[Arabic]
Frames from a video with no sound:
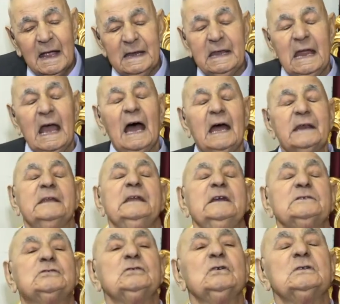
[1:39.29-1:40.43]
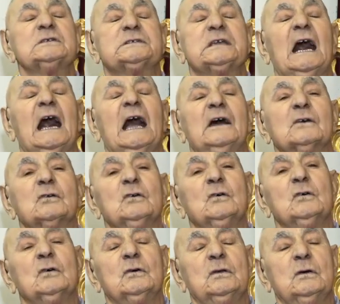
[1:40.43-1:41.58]
لأن يجون
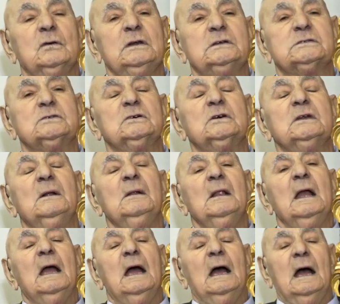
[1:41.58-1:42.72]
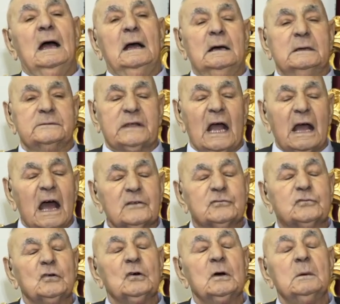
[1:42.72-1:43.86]
سائرون ويجون آه،
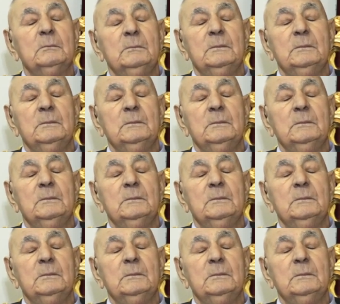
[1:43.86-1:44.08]
تقدم